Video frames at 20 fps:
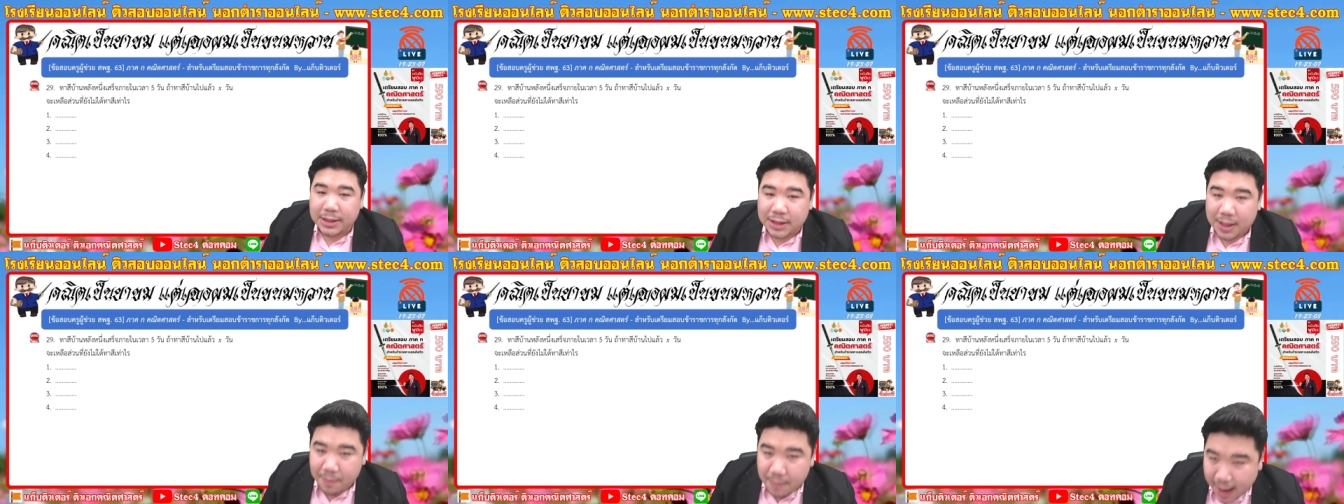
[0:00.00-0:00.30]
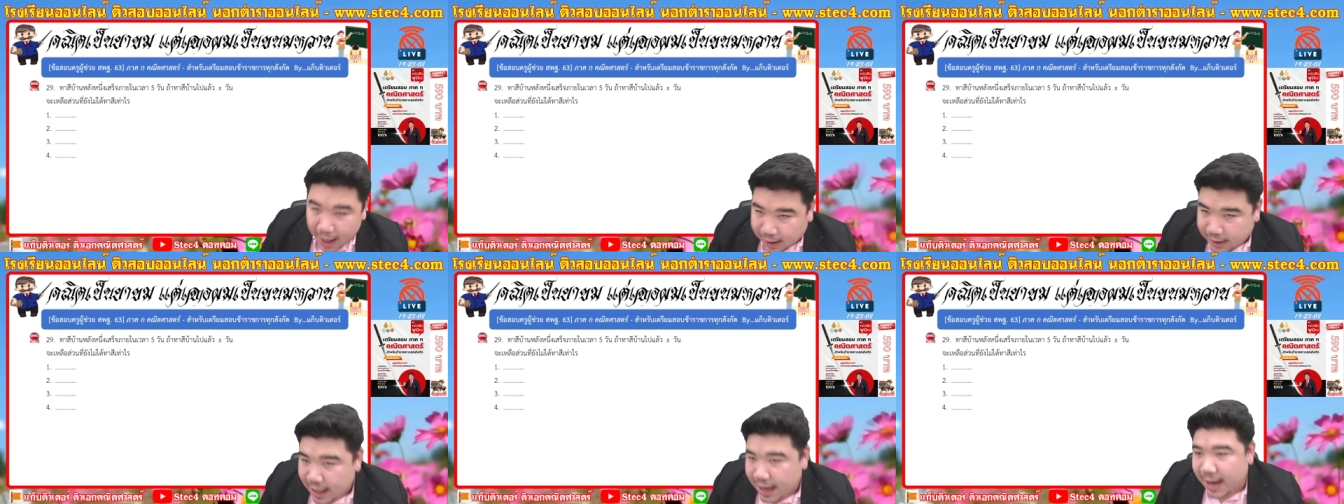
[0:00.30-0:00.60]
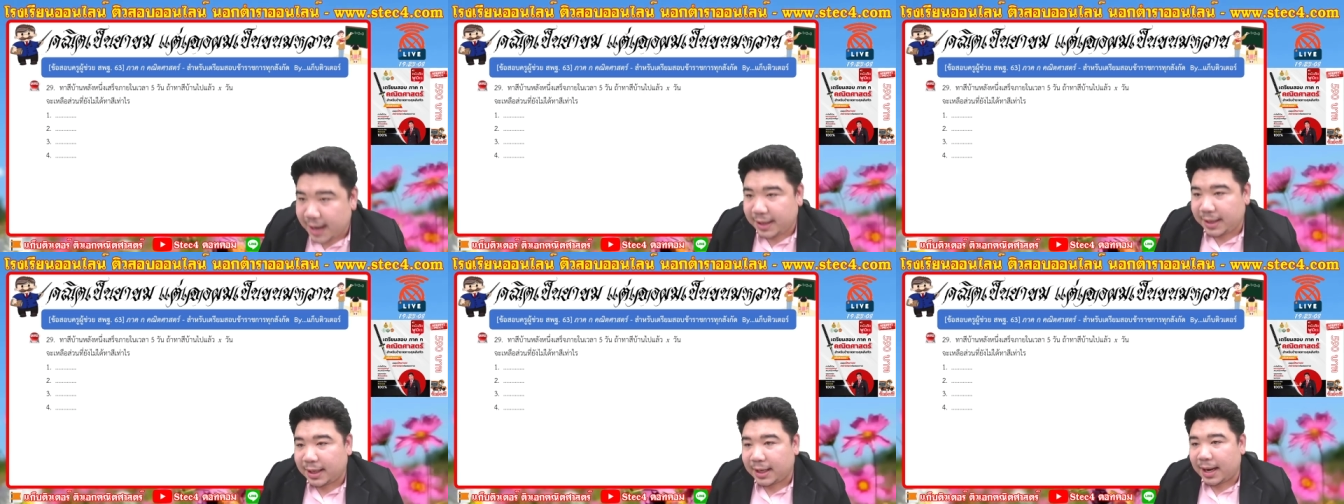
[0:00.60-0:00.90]
สมัคร
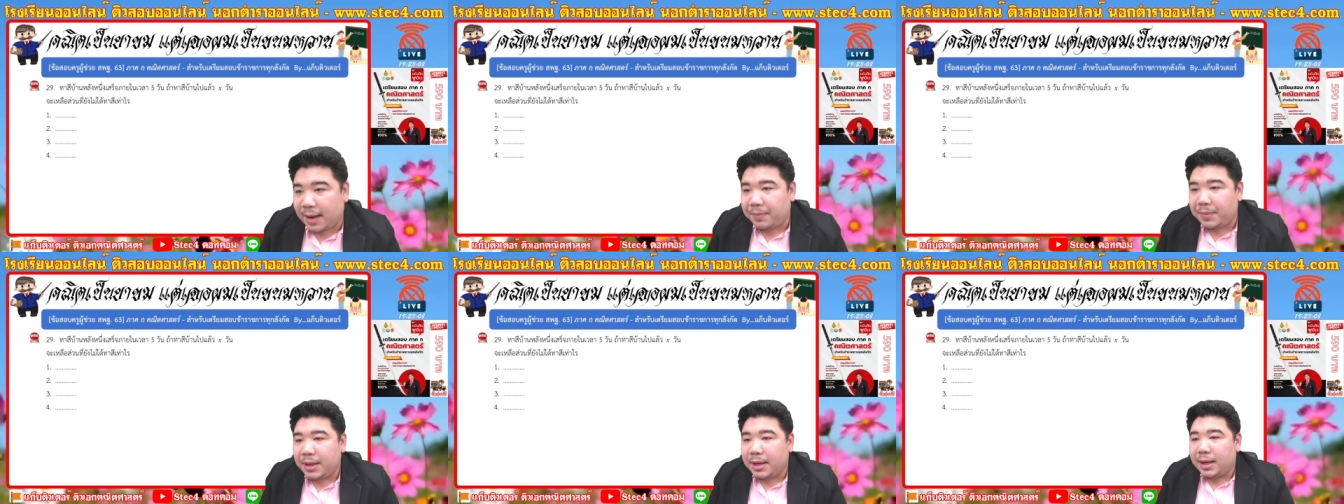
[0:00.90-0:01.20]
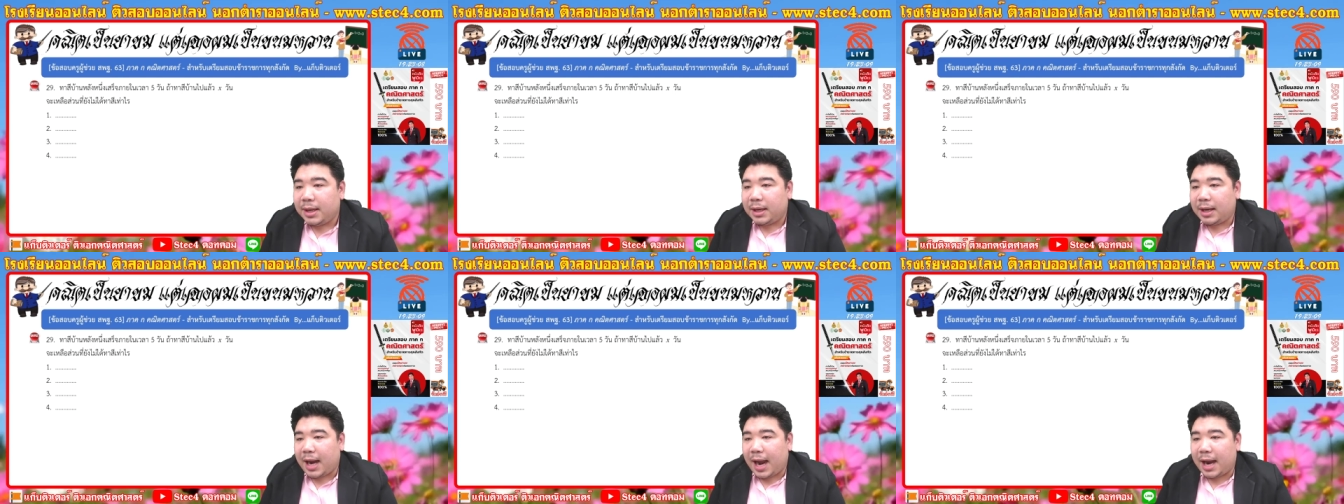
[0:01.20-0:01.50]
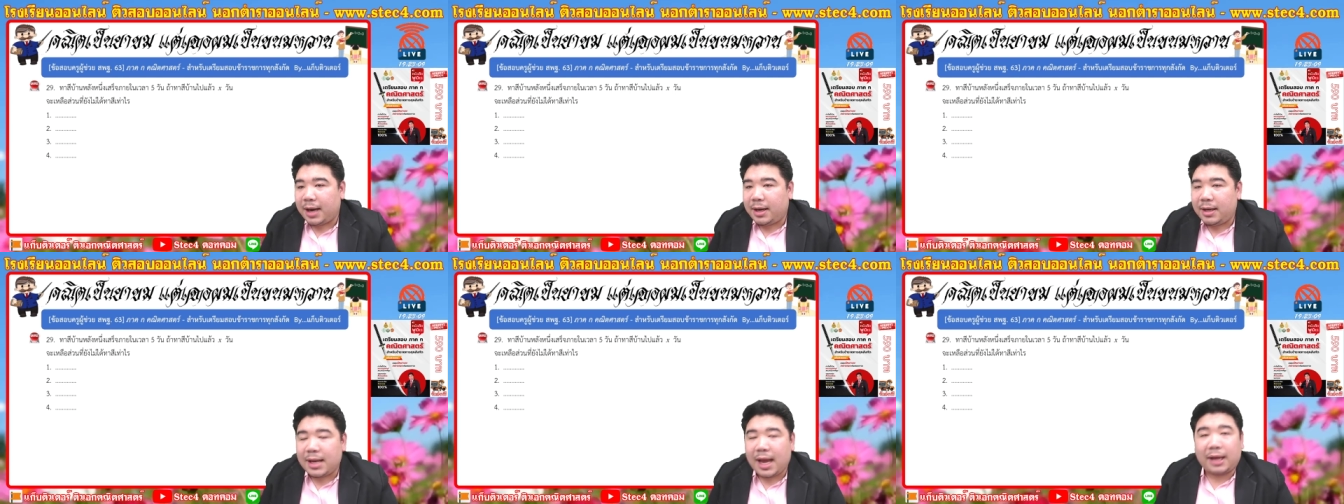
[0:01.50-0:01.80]
ได้นะครับ ใคร
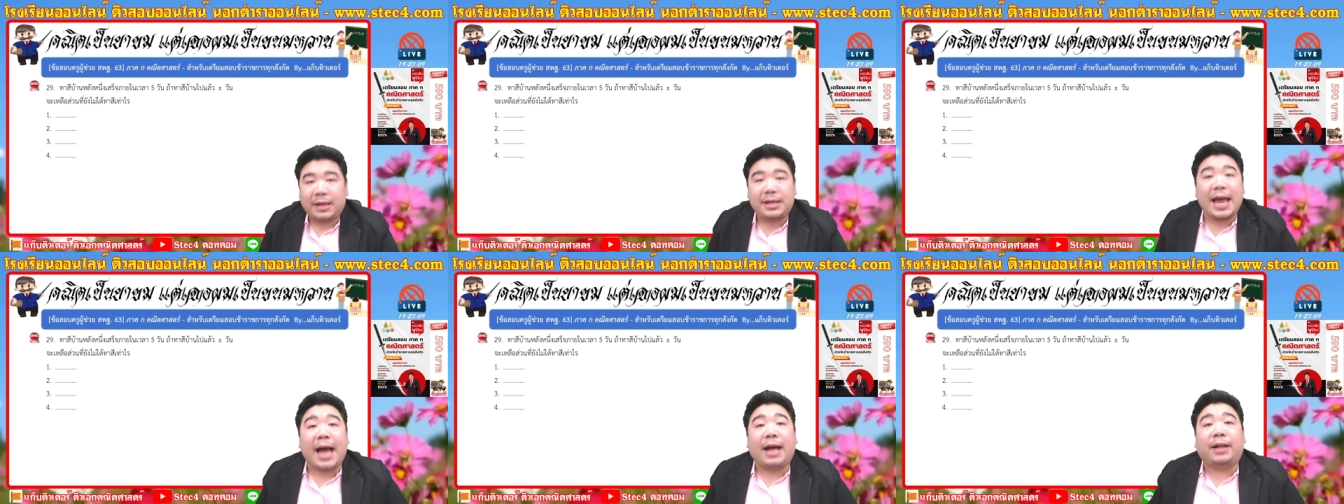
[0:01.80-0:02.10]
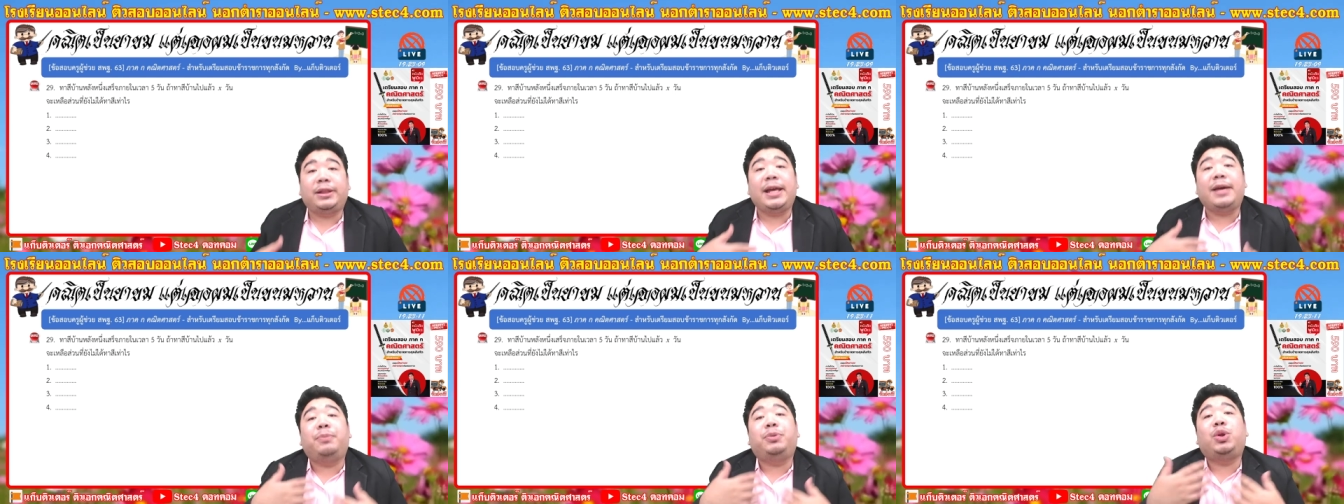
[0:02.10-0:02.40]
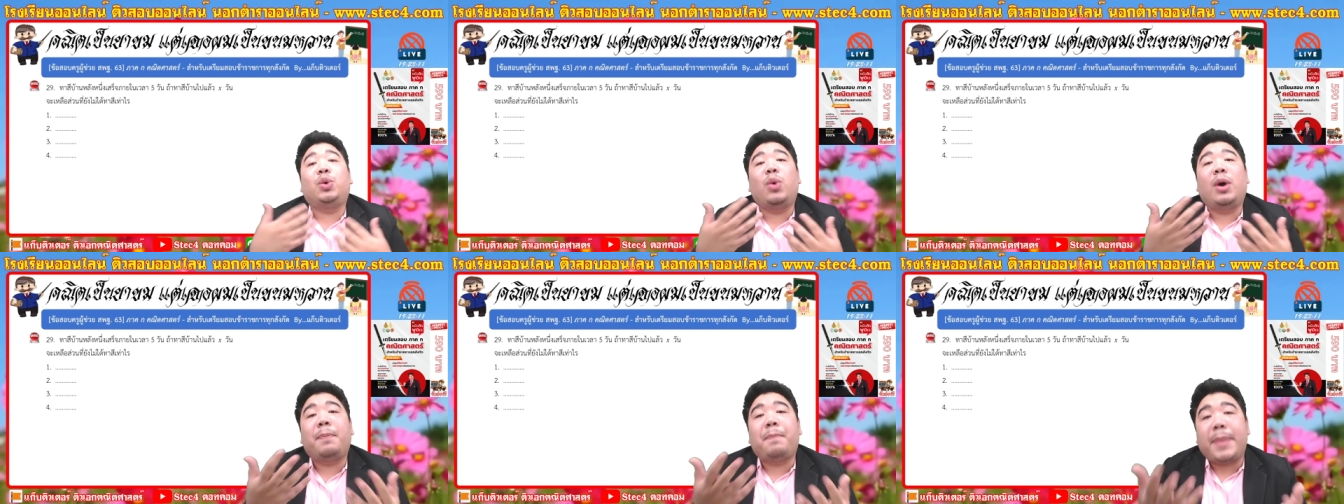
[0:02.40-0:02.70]
ที่อยากอยากเตรียม
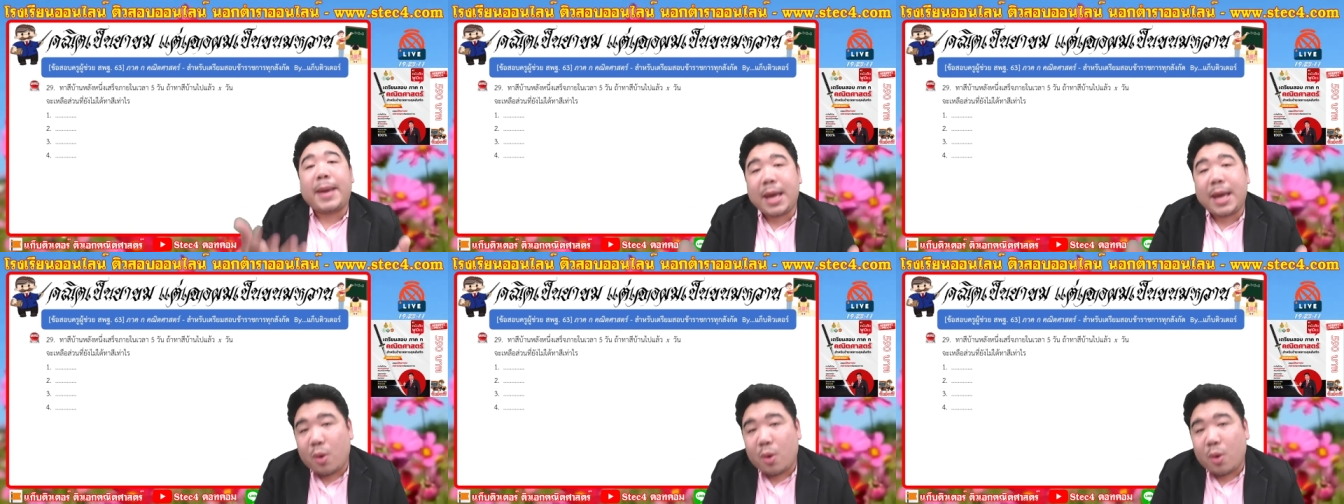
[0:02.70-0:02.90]
ตัวปี